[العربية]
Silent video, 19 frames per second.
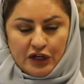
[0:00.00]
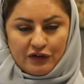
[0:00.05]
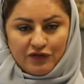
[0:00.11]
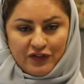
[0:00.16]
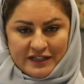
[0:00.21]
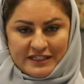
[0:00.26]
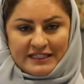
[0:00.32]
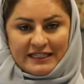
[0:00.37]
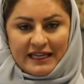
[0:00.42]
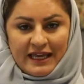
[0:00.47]

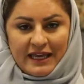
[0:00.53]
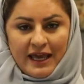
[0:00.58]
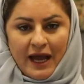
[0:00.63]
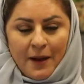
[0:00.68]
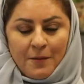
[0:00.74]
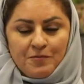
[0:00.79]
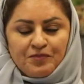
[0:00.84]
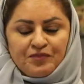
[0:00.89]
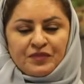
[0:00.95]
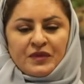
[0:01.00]

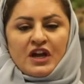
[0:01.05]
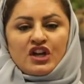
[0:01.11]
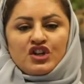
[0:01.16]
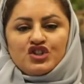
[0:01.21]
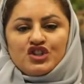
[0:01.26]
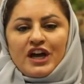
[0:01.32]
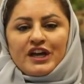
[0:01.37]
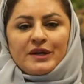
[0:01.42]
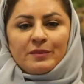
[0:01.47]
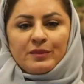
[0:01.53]
الفصلية
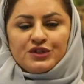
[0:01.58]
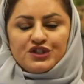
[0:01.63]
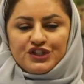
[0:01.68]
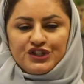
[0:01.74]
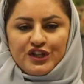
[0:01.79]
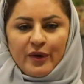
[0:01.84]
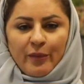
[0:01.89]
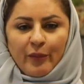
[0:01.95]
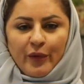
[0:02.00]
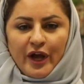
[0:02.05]
جانب
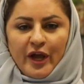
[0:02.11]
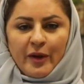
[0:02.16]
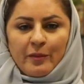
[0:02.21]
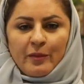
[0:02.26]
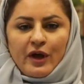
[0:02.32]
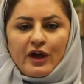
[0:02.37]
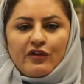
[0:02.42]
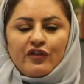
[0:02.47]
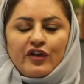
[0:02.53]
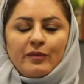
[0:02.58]
جدا مهم
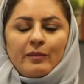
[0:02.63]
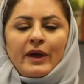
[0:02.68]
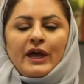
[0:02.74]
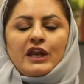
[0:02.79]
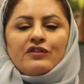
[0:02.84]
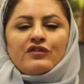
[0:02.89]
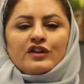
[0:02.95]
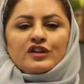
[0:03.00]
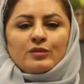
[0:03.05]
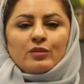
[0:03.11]
في
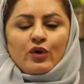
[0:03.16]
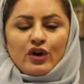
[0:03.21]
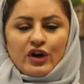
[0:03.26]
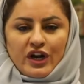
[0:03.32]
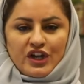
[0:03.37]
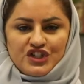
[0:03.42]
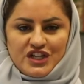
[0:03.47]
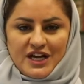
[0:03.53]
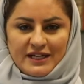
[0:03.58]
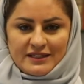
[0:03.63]
معرفة
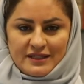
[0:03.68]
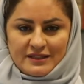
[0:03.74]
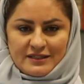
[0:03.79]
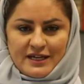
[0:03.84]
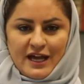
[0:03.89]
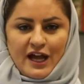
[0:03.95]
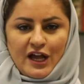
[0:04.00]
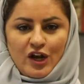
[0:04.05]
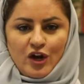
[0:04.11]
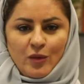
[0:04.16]
مخرجات
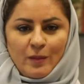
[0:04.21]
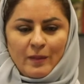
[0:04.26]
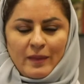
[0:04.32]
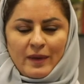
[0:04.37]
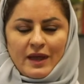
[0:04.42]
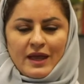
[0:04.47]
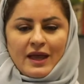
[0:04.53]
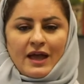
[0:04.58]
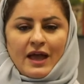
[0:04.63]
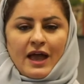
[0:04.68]
التعلم
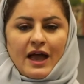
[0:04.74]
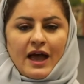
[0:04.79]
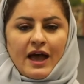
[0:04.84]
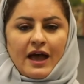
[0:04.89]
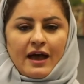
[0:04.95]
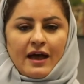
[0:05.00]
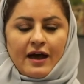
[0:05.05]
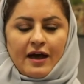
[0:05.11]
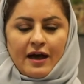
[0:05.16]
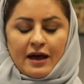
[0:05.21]

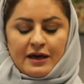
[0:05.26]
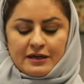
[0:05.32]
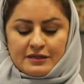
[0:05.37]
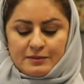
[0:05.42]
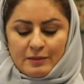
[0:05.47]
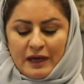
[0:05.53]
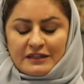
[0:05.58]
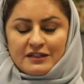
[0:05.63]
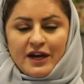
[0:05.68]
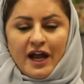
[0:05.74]
آه،
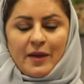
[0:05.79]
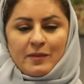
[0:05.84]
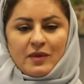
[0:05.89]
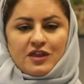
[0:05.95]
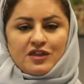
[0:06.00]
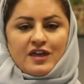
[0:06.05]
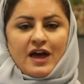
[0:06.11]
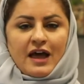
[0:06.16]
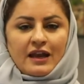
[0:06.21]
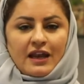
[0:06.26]
أطرح
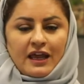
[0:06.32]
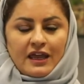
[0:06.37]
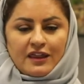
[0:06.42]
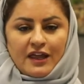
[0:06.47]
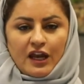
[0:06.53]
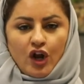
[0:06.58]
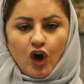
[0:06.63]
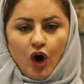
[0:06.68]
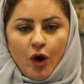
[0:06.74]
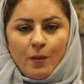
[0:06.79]
مثال إذا
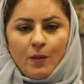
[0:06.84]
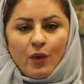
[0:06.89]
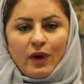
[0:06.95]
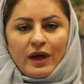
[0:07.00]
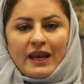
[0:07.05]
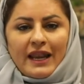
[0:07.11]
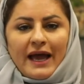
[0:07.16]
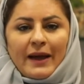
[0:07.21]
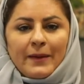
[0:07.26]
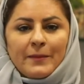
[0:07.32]
الأم
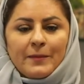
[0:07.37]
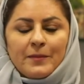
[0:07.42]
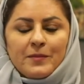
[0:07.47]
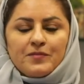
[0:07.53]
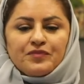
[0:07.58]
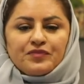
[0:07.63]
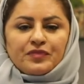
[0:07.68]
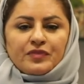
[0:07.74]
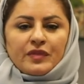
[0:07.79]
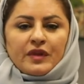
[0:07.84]
والأب
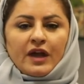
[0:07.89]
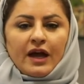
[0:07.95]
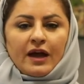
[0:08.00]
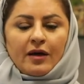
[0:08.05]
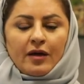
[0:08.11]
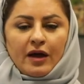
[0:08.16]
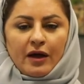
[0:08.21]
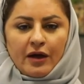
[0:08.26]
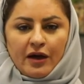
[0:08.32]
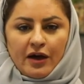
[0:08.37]

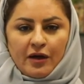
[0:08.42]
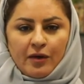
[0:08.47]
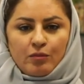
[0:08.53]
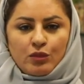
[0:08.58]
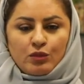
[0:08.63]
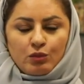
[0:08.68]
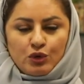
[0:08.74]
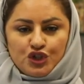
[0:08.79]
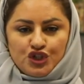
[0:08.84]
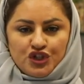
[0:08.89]
آه،
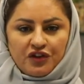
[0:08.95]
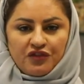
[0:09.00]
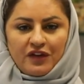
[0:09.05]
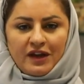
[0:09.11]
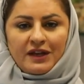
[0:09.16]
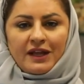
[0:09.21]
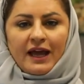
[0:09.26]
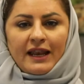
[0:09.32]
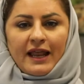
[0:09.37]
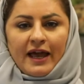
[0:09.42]

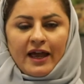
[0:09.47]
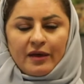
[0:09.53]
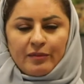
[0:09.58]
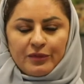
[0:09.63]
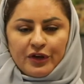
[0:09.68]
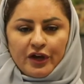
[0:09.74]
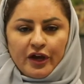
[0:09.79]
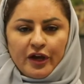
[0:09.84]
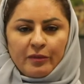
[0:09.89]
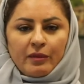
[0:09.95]
مشرفين على
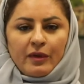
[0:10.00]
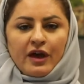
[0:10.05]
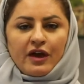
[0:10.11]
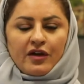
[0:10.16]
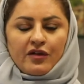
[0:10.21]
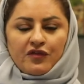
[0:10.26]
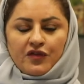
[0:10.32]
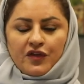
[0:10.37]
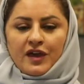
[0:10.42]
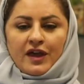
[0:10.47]
ابنهم
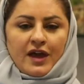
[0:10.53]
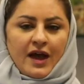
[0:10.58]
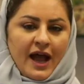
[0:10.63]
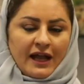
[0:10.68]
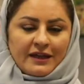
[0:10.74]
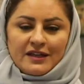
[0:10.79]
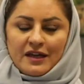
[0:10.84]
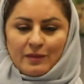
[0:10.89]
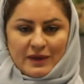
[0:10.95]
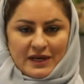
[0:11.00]
في
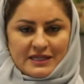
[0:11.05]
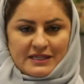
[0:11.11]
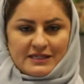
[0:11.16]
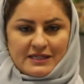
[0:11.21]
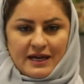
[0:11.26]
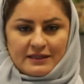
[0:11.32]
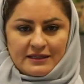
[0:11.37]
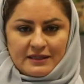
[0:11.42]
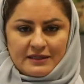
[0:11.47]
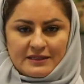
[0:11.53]
احد
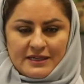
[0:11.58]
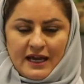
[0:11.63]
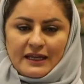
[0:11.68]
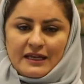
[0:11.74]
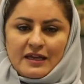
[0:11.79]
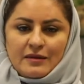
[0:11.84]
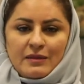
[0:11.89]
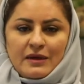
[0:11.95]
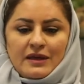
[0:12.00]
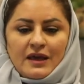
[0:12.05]
المنصات
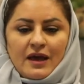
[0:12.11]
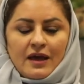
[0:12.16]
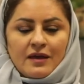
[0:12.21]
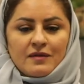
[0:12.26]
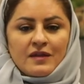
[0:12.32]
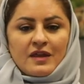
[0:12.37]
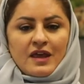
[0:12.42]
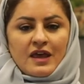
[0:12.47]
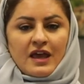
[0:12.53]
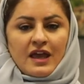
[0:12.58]
التعليميه
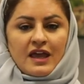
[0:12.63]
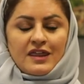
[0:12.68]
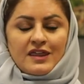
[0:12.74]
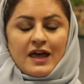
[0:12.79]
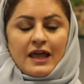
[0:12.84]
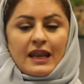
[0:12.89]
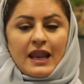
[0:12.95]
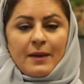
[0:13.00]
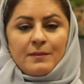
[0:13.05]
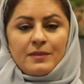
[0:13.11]
اذا
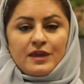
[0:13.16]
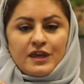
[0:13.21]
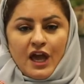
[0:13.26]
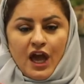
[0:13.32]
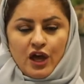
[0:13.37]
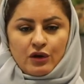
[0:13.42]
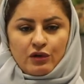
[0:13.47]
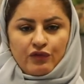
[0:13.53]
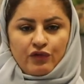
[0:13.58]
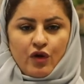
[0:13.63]
لم
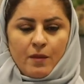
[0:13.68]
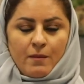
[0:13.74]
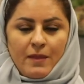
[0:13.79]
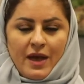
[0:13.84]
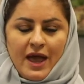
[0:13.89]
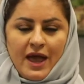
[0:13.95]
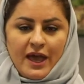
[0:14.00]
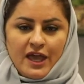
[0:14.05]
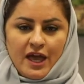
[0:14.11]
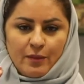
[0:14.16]
يعرفوا ما
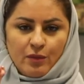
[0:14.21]
هي